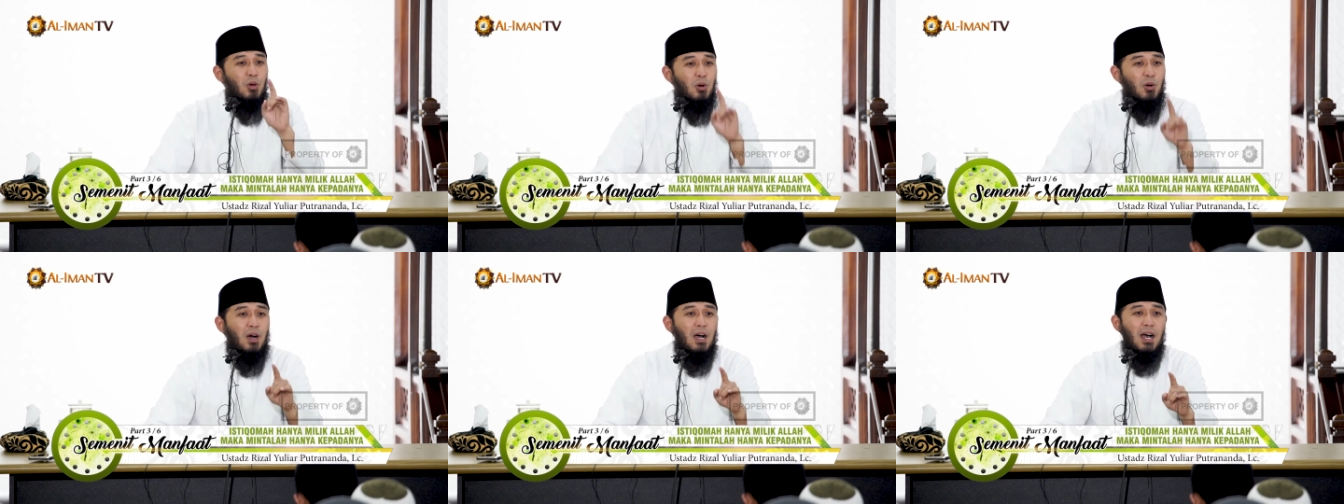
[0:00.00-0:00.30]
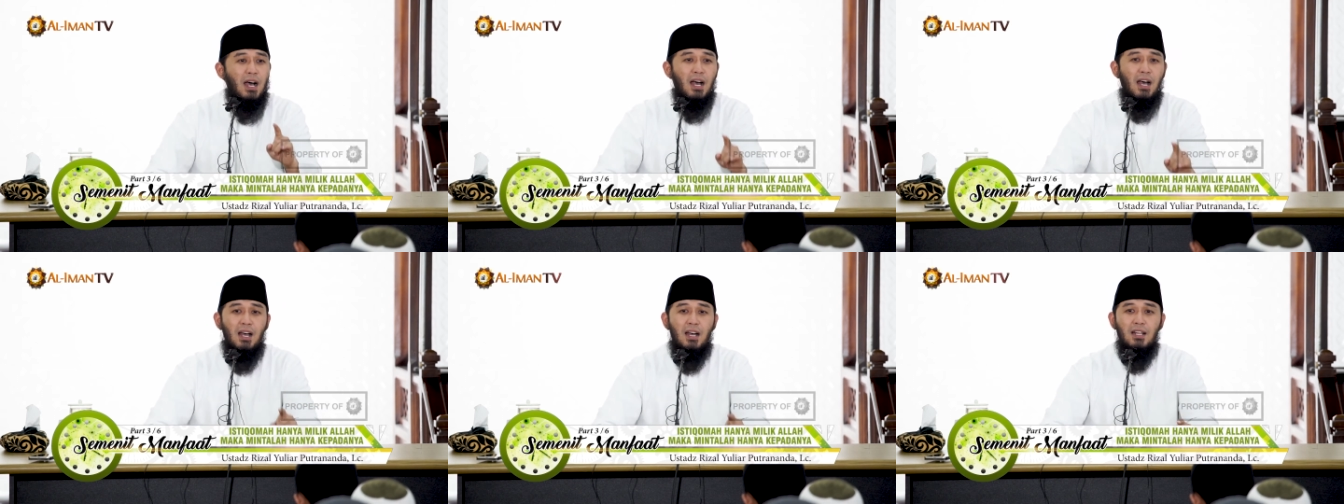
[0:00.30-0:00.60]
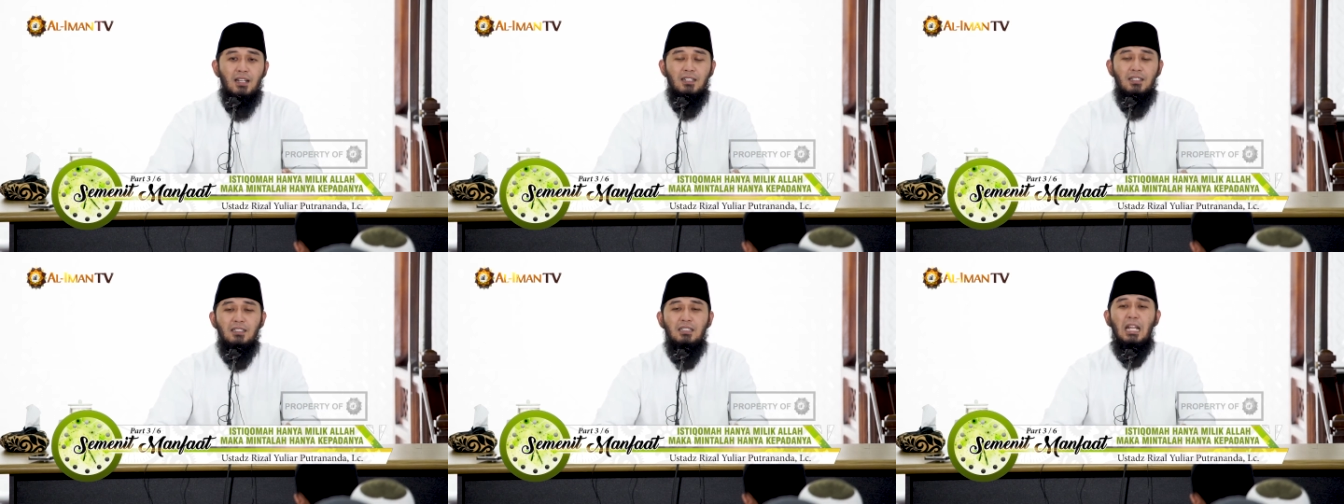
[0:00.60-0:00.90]

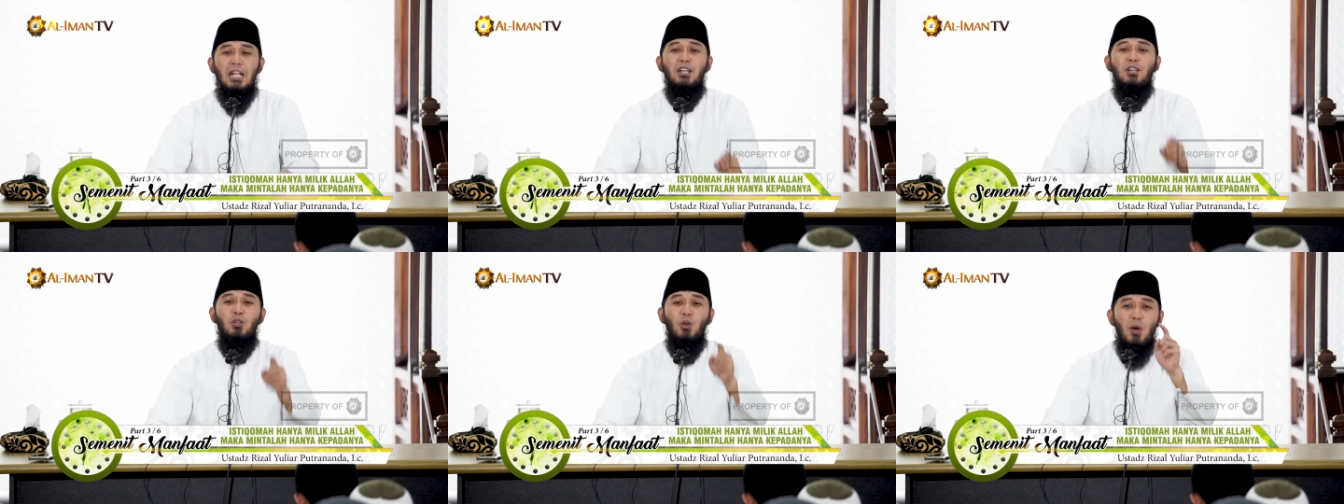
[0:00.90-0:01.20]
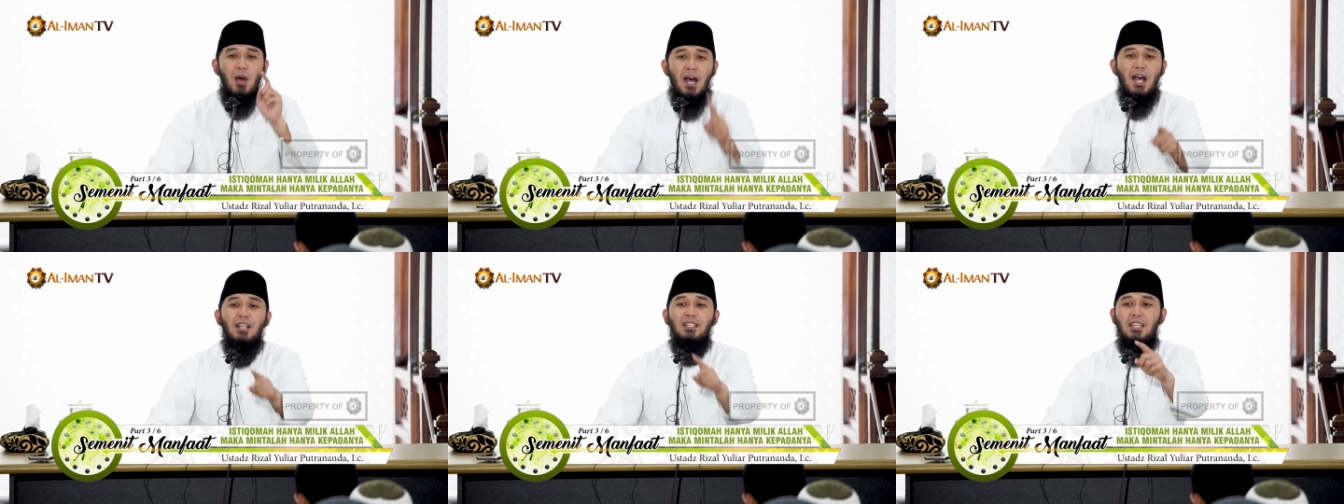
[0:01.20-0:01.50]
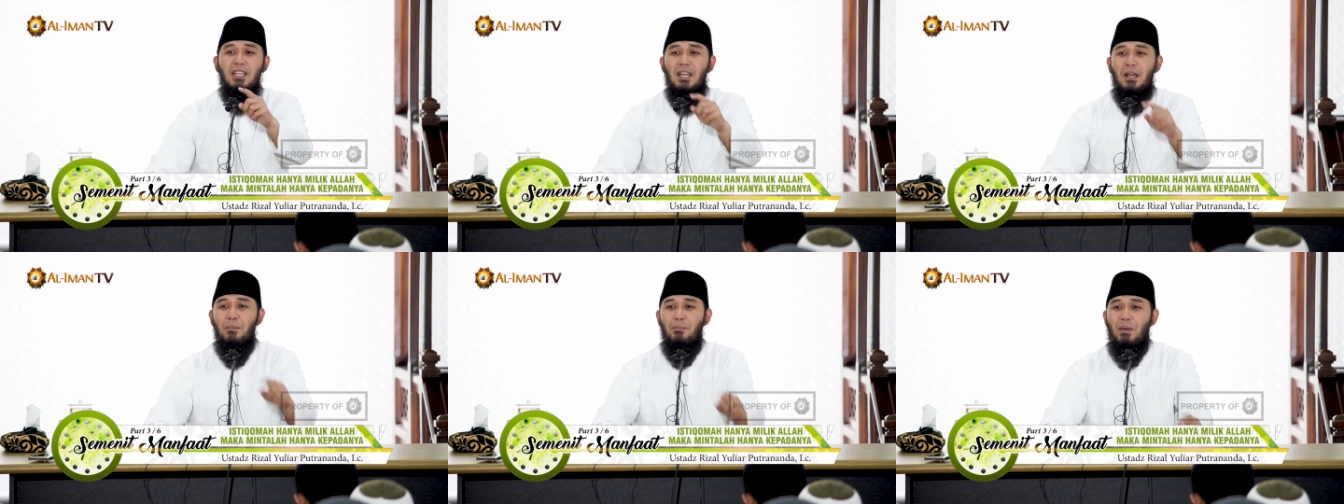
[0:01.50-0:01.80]
doa dan
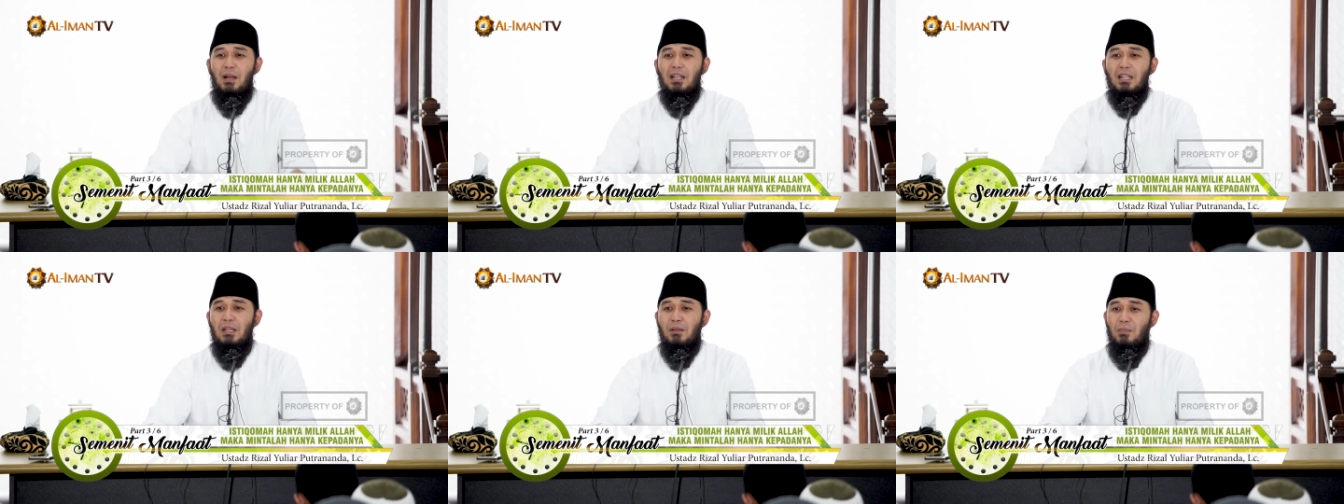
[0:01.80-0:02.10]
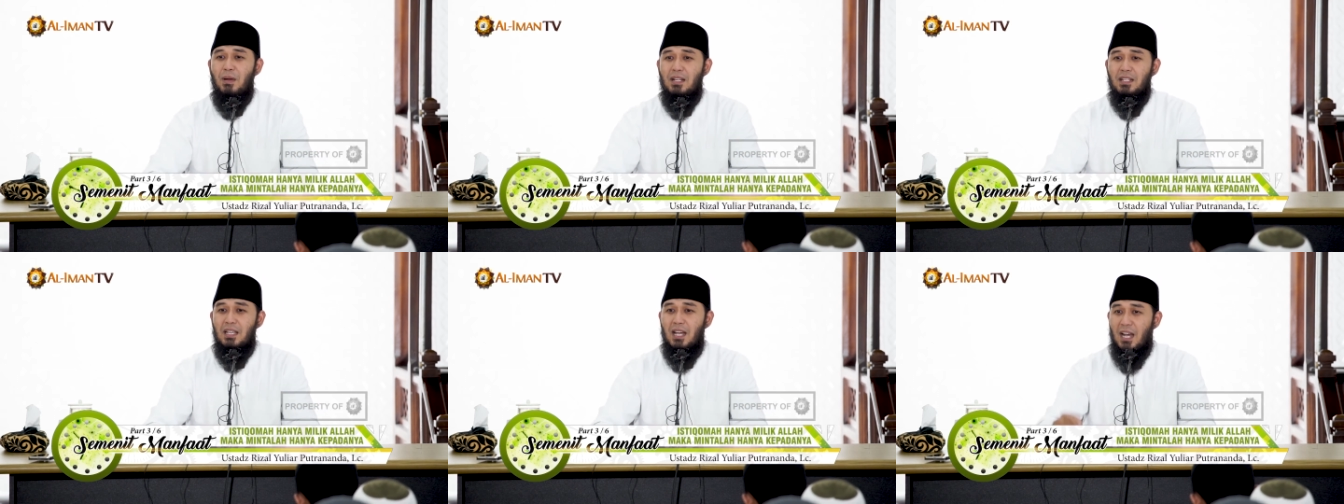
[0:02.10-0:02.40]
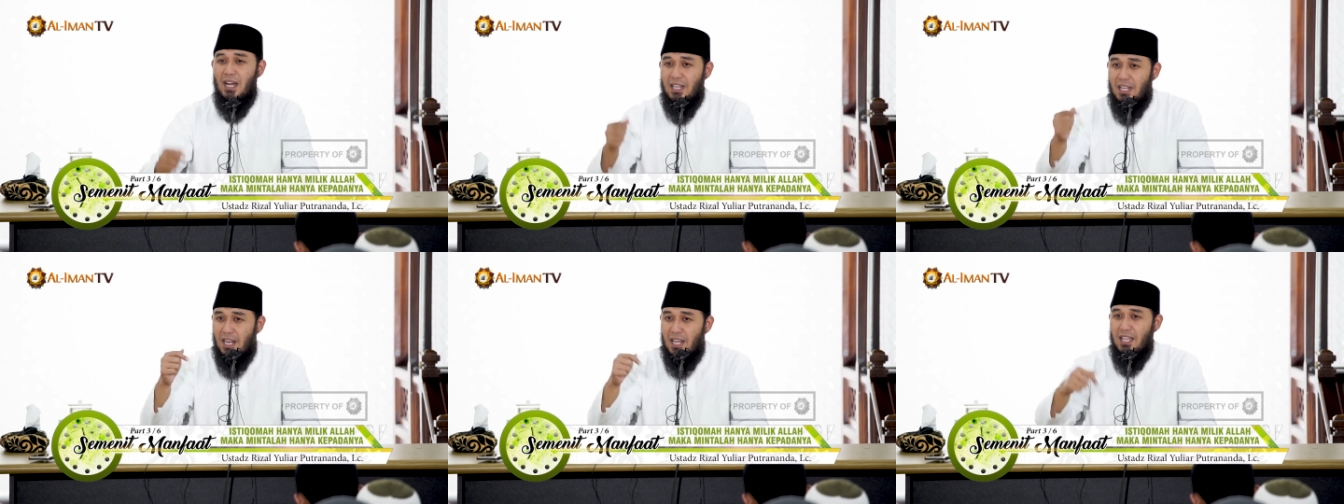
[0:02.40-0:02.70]
doanya yang paling
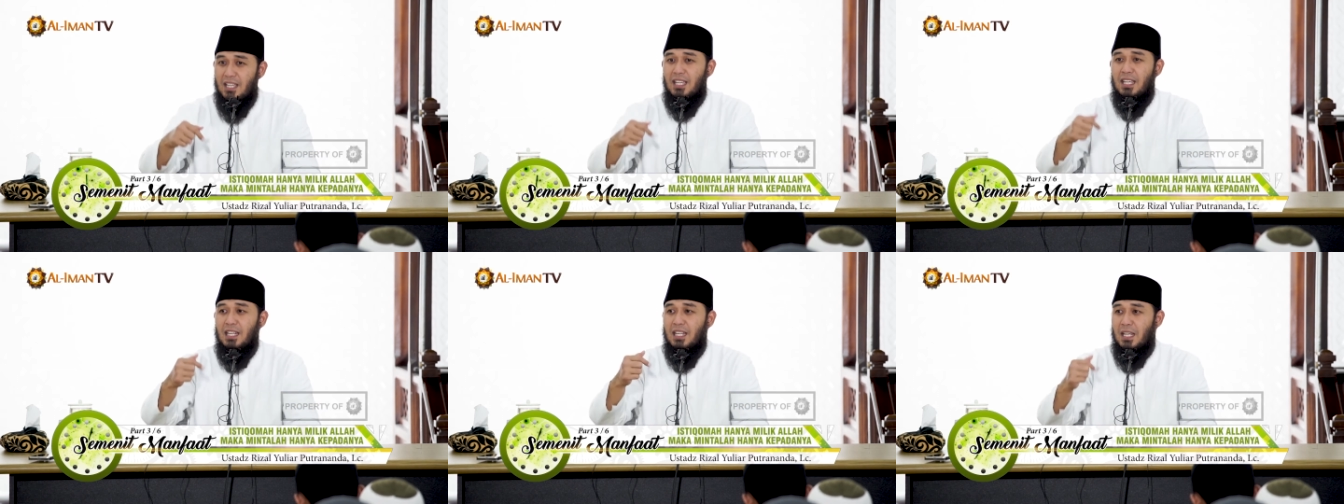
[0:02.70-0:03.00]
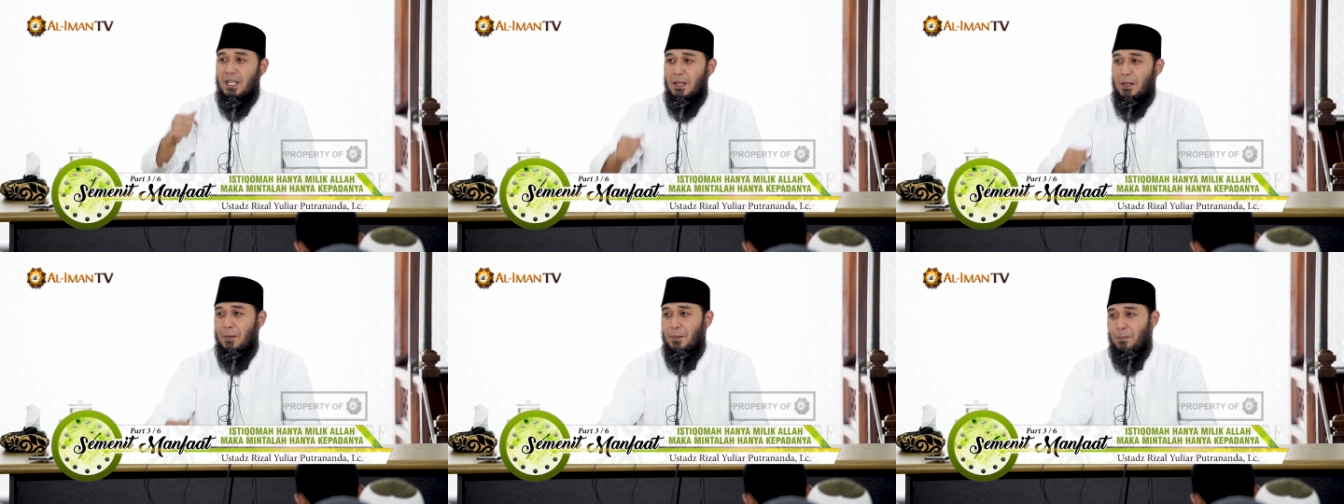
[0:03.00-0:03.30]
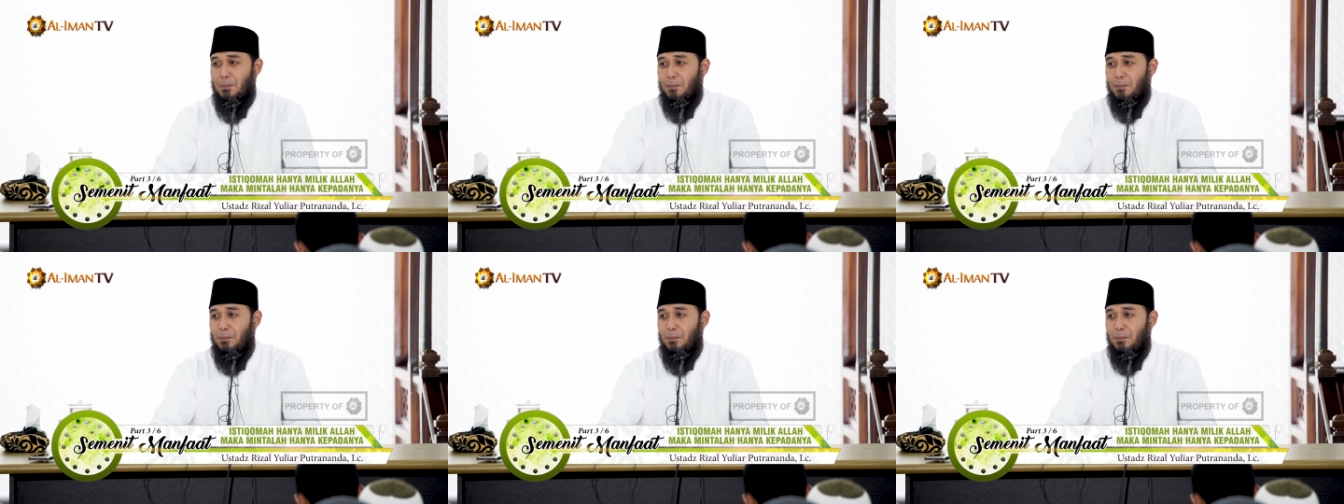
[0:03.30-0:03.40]
banyak adalah ini.